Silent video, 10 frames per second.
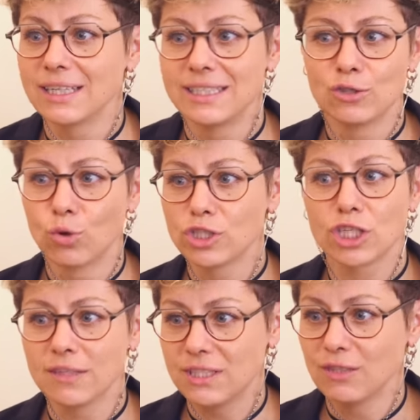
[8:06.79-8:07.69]

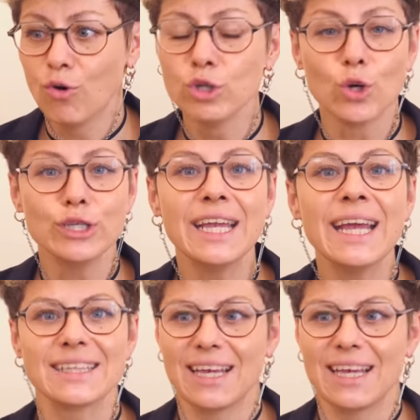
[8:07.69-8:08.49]
когтеточек и всего, но нет,